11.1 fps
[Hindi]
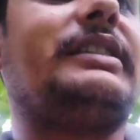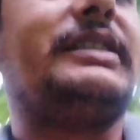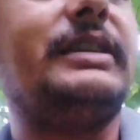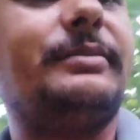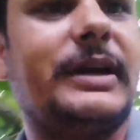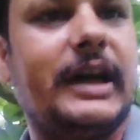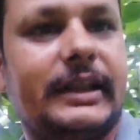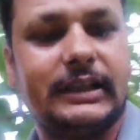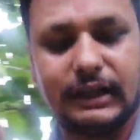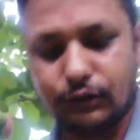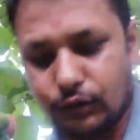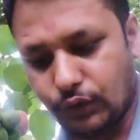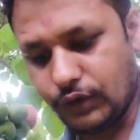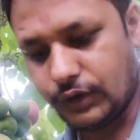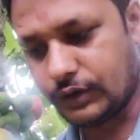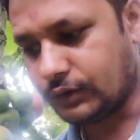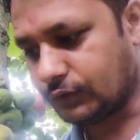जैसी बना देते हैं वो
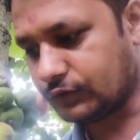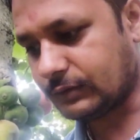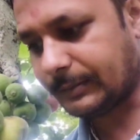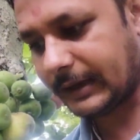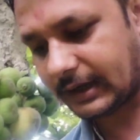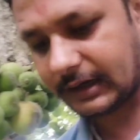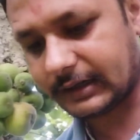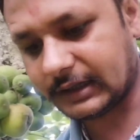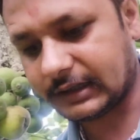लोग उसमें पैक कर